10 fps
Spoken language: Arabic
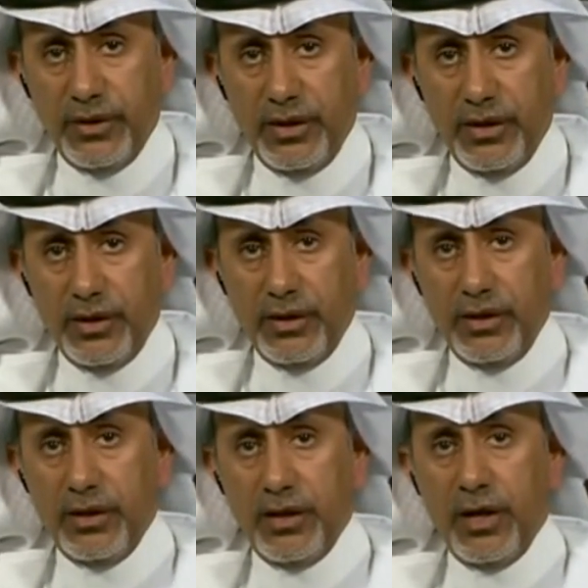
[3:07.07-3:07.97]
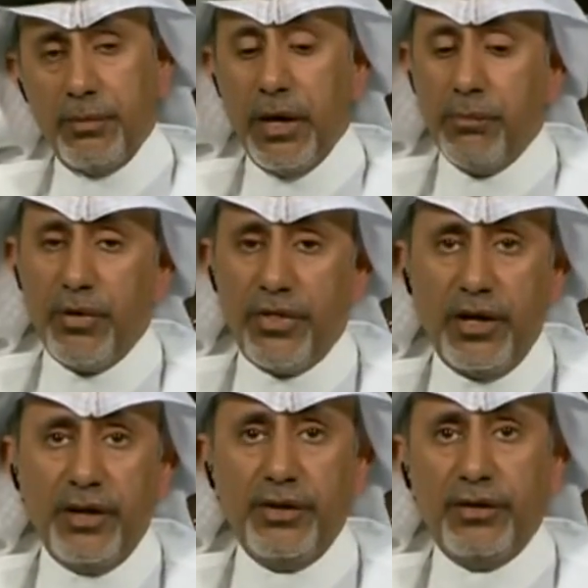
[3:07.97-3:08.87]
آه، امام
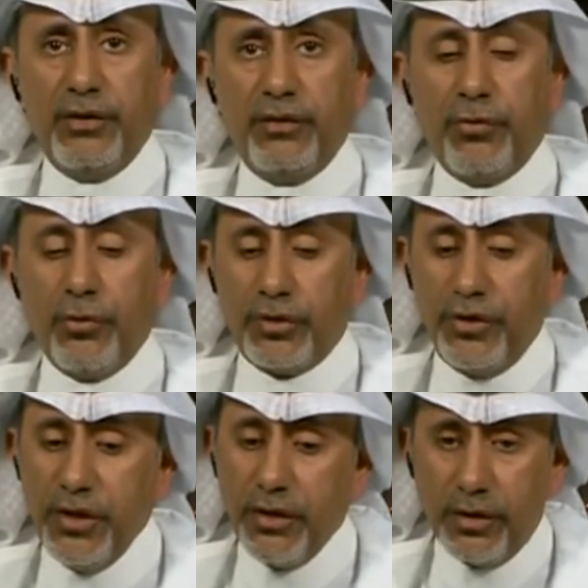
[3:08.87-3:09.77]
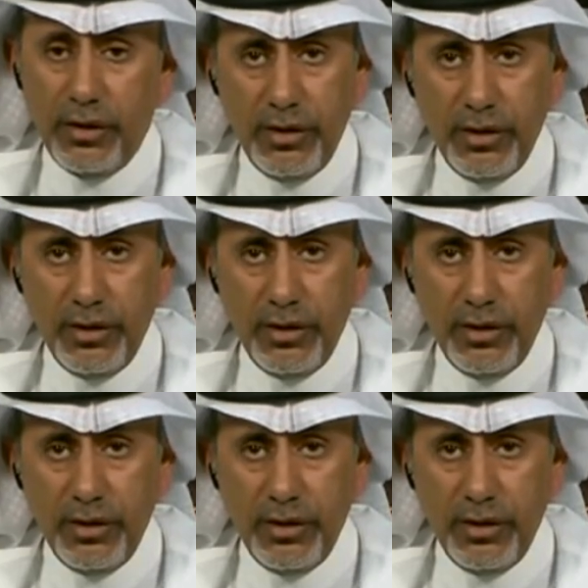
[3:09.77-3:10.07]
مثلا فرق كثيره